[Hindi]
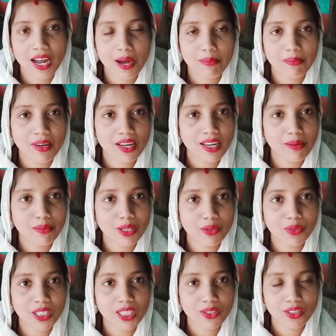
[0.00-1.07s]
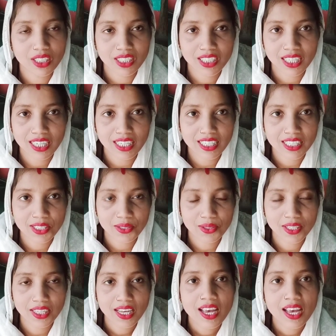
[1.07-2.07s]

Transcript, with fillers: आप मन ला मोर वीडियो अच्छा सो ही